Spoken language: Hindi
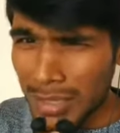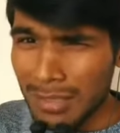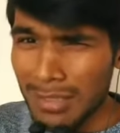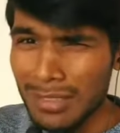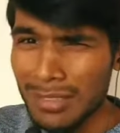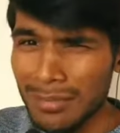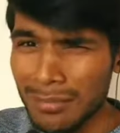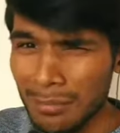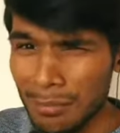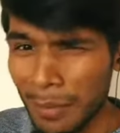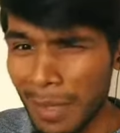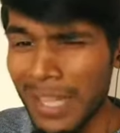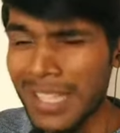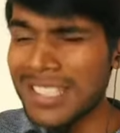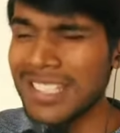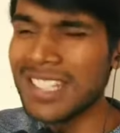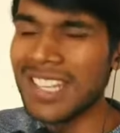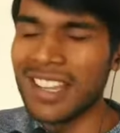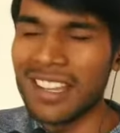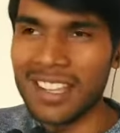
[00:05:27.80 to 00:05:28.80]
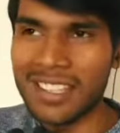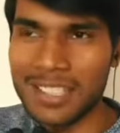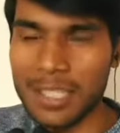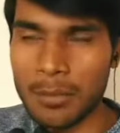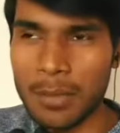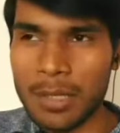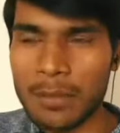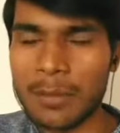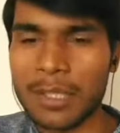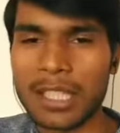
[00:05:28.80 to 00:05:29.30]
मैनेज किया कैसे भी
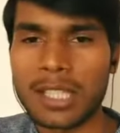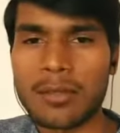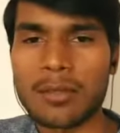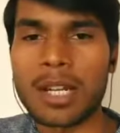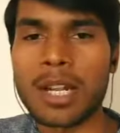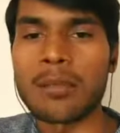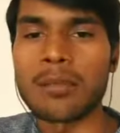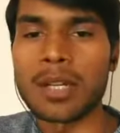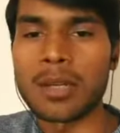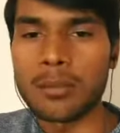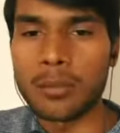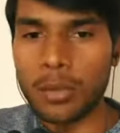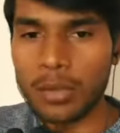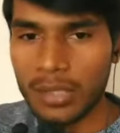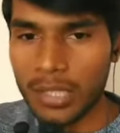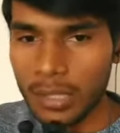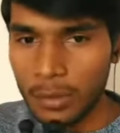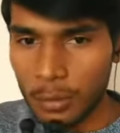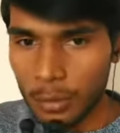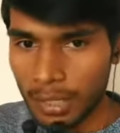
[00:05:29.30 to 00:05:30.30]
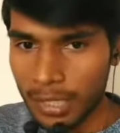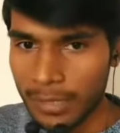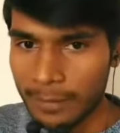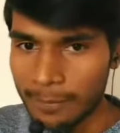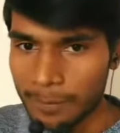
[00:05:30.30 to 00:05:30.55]
मतलब राम राम बोल के हो गया